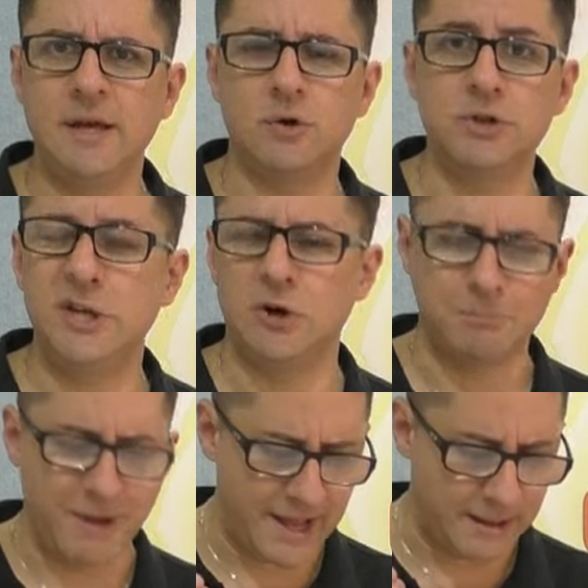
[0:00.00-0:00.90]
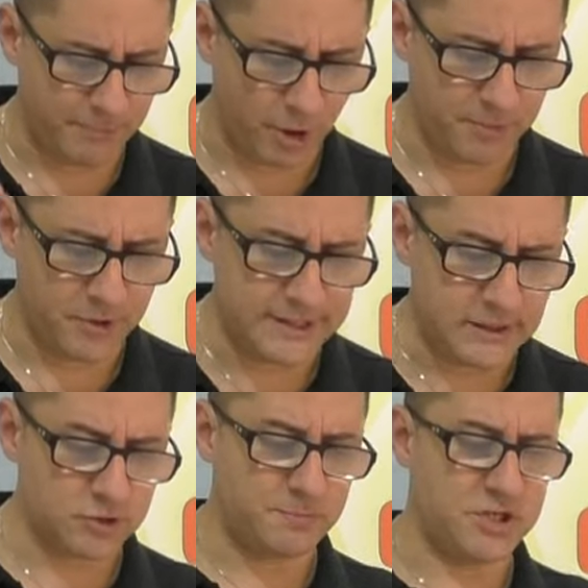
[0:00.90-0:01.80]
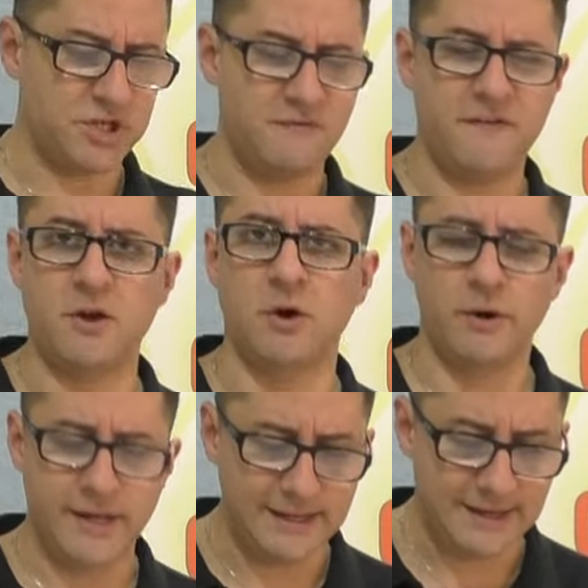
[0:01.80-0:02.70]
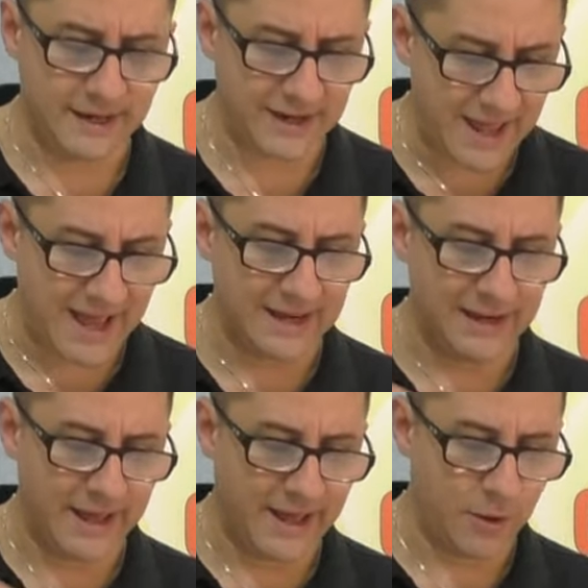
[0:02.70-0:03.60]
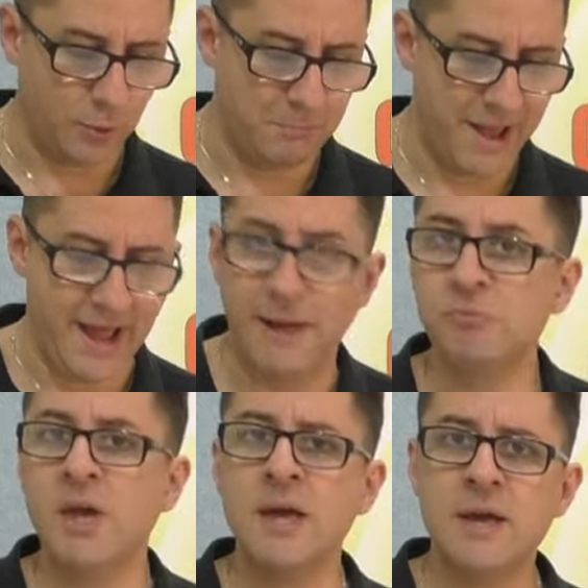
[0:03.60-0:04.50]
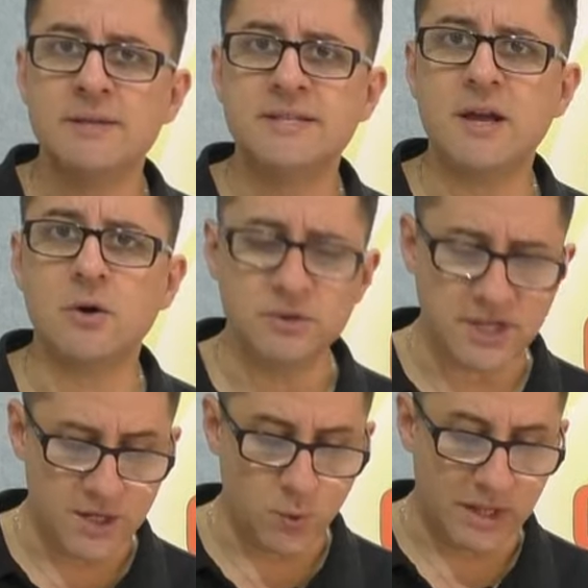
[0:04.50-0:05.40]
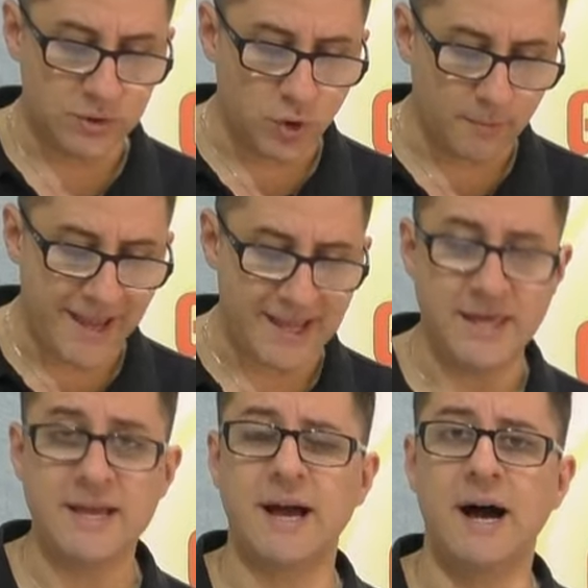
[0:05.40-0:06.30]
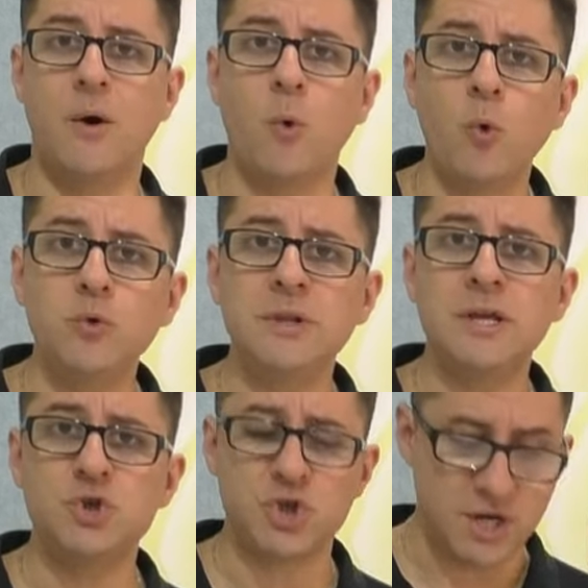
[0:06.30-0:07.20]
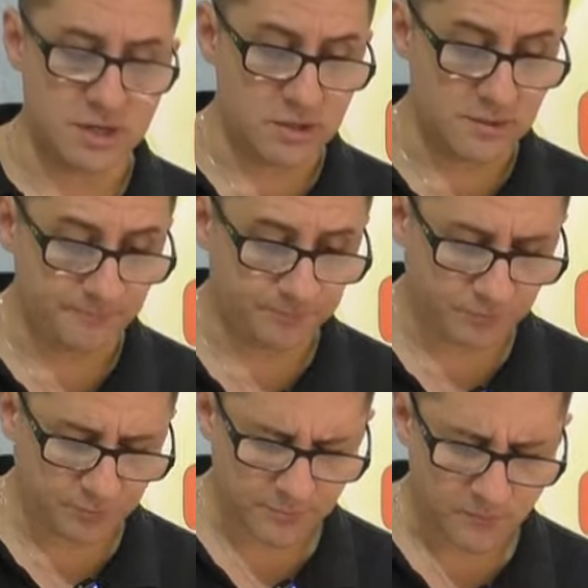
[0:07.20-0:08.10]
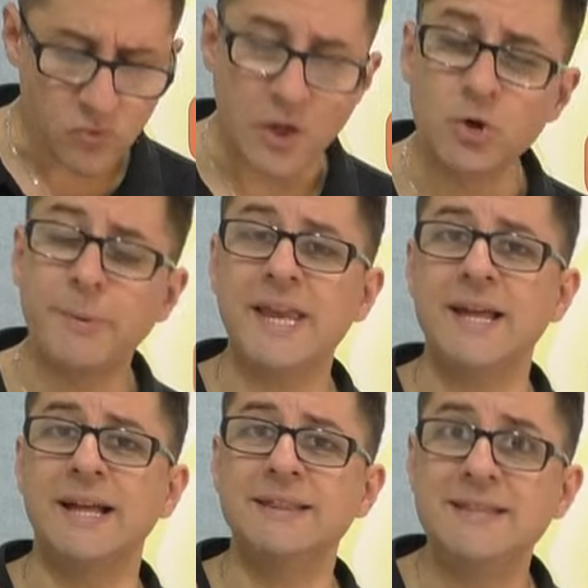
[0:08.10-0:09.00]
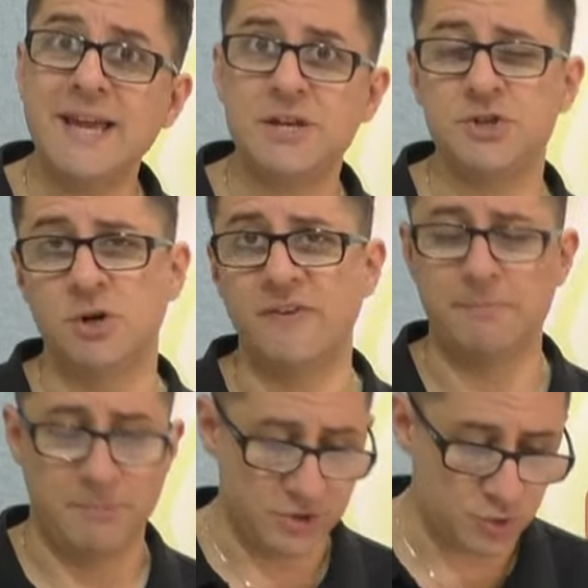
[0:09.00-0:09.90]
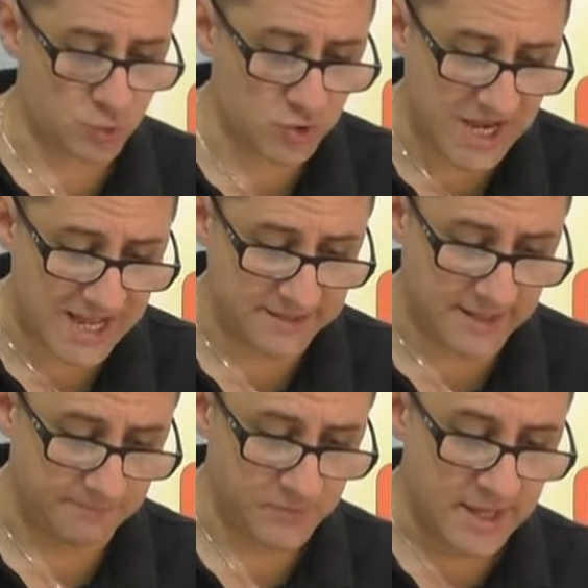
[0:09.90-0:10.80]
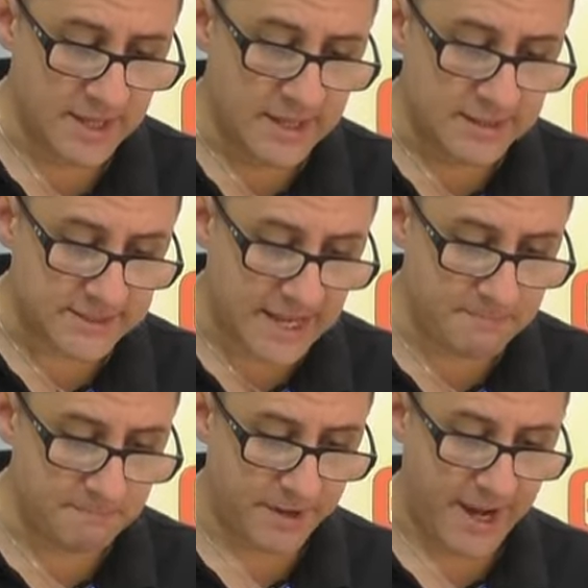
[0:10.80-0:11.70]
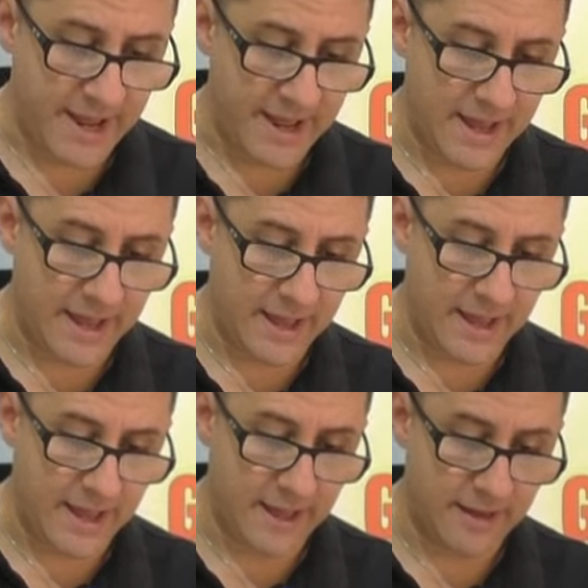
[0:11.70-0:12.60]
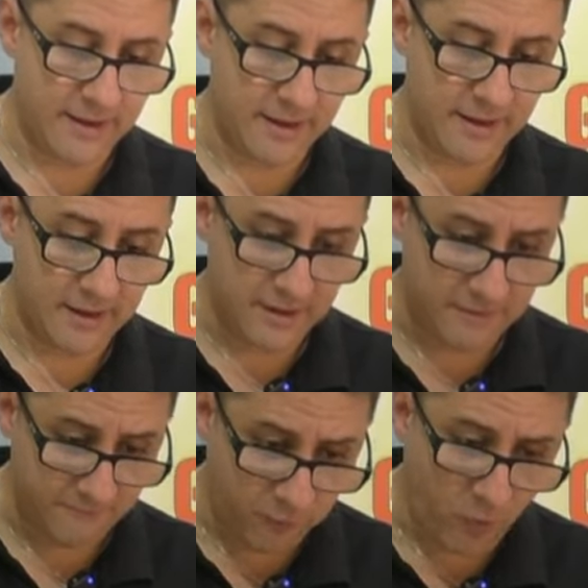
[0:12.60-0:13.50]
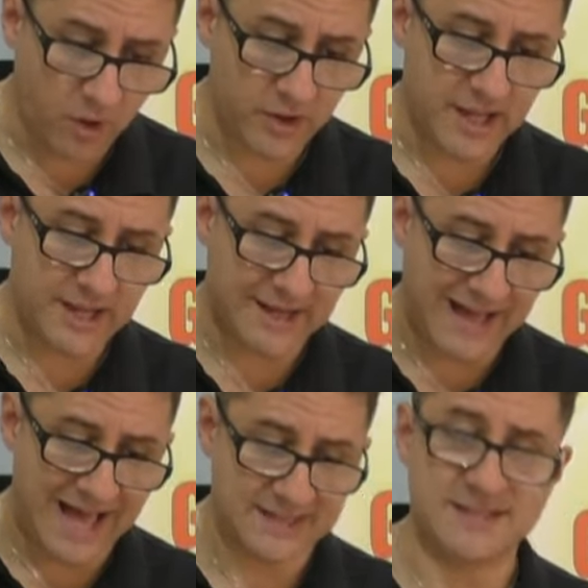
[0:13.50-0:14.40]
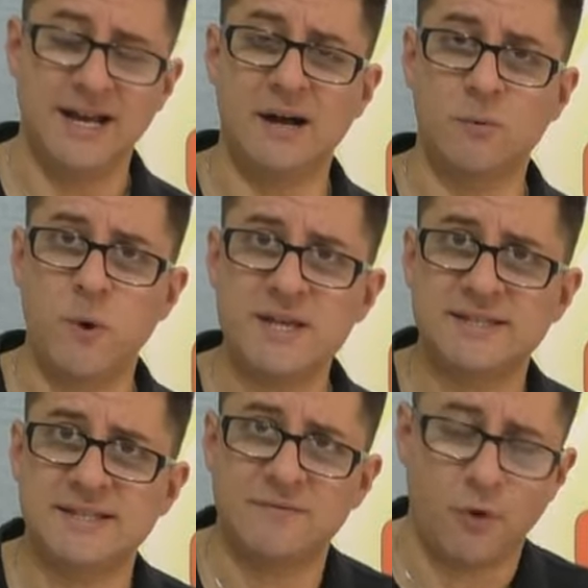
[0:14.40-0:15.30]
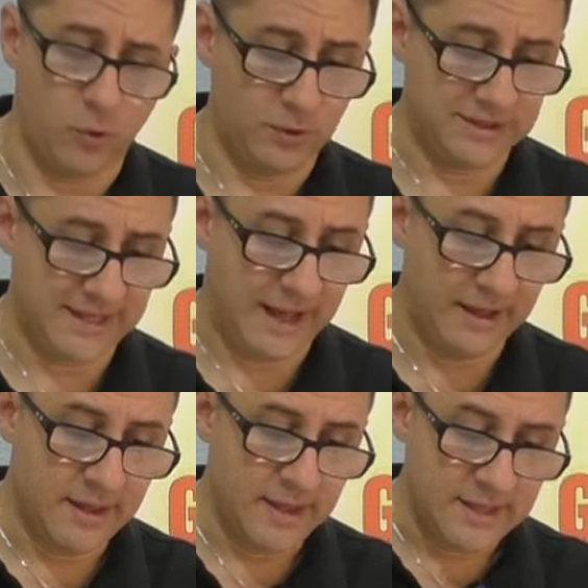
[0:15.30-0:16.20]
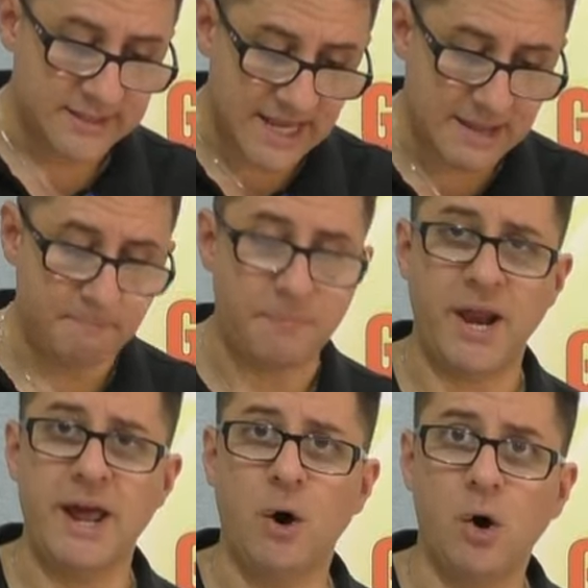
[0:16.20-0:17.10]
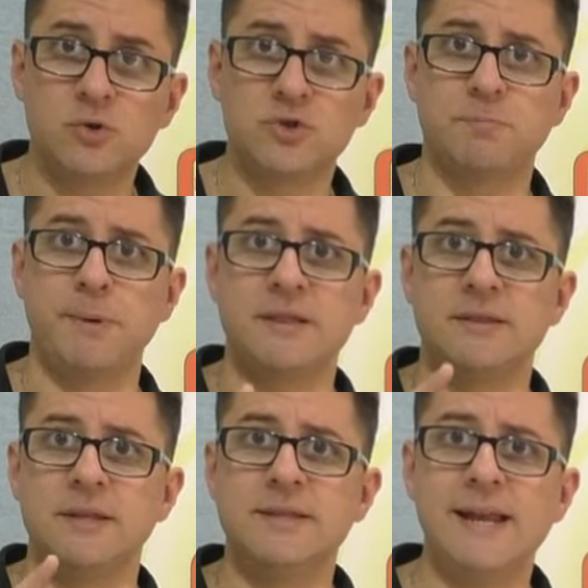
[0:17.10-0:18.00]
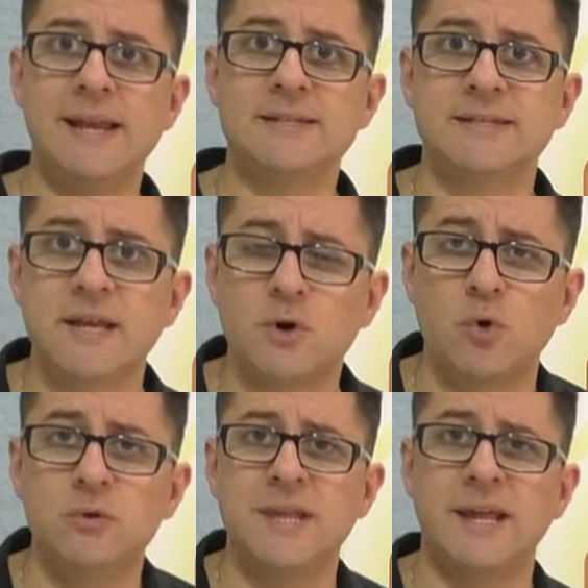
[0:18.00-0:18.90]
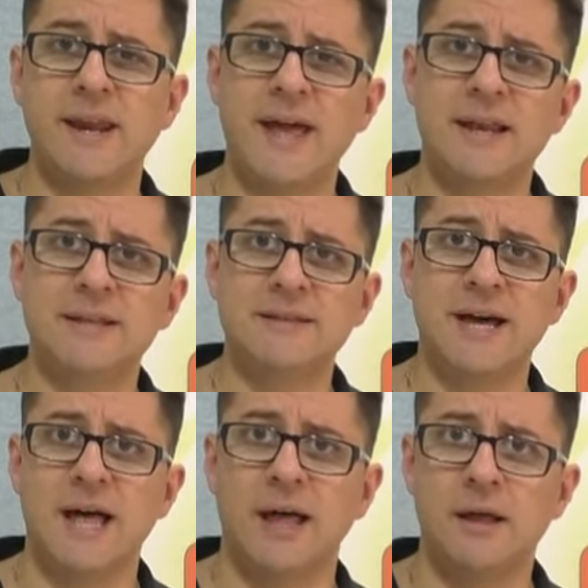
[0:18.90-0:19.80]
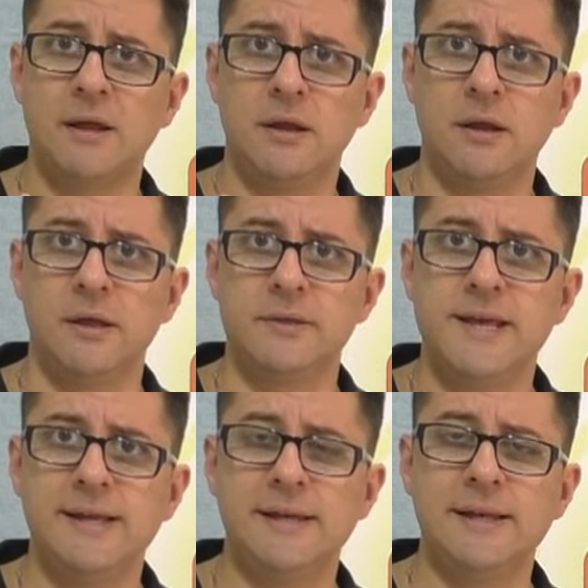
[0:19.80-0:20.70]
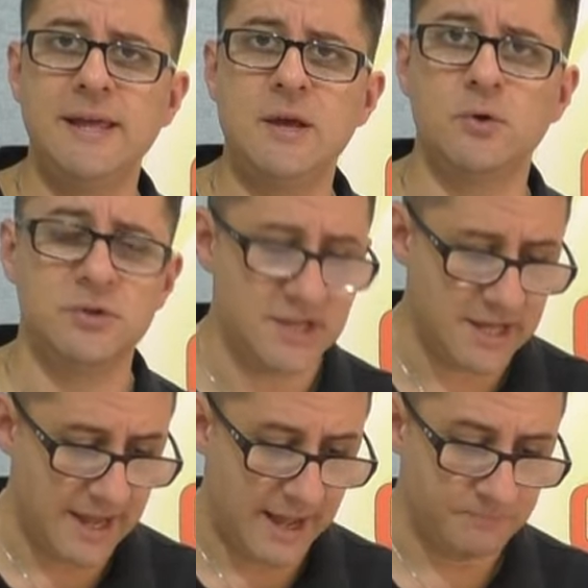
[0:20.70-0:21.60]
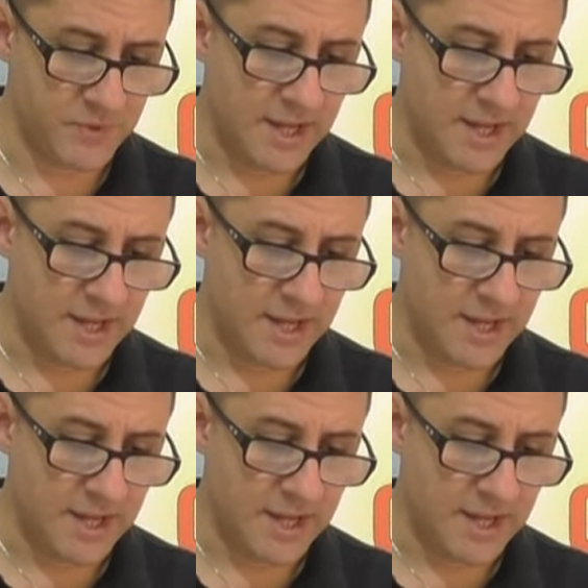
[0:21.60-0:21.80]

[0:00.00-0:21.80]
Lico di Obea, proprio nello specifico il Real Eobea. Si continua domenica 11 domenica 10 novembre, scusate, sempre eh, fuori casa, questa volta sempre ospiti della seconda realtà eh, del Licodia,